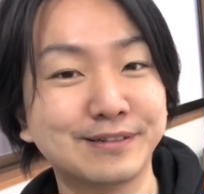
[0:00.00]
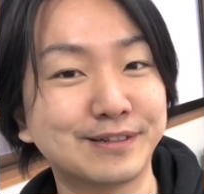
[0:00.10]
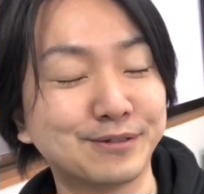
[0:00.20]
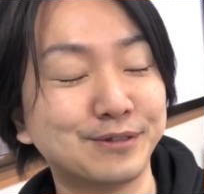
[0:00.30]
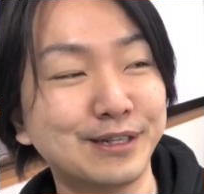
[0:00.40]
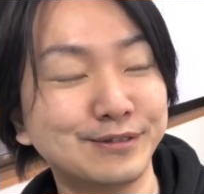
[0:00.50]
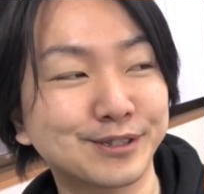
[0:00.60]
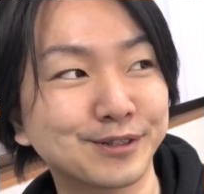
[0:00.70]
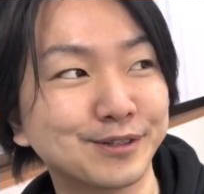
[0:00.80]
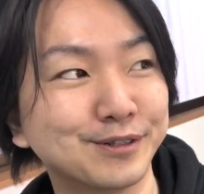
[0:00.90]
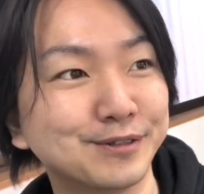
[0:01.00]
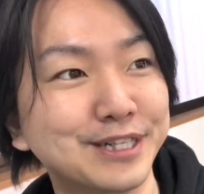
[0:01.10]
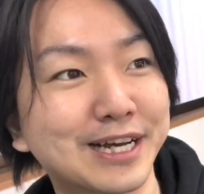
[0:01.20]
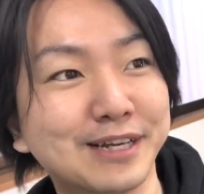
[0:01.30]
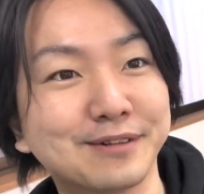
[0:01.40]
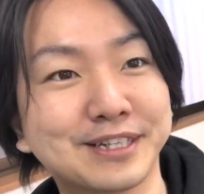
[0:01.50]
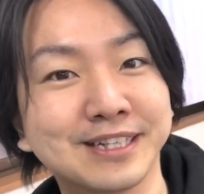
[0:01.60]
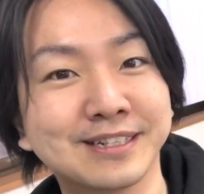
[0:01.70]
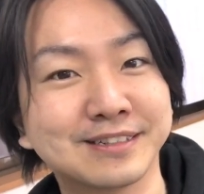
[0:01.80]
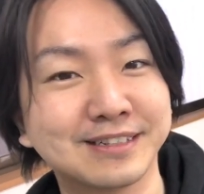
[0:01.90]
ね、売れるその売り上げの
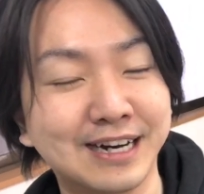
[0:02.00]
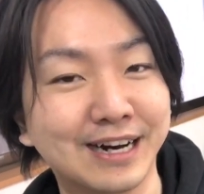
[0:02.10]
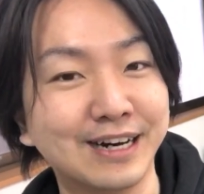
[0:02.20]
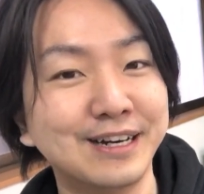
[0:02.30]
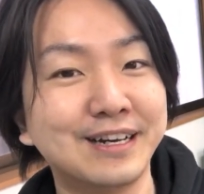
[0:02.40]
金額が、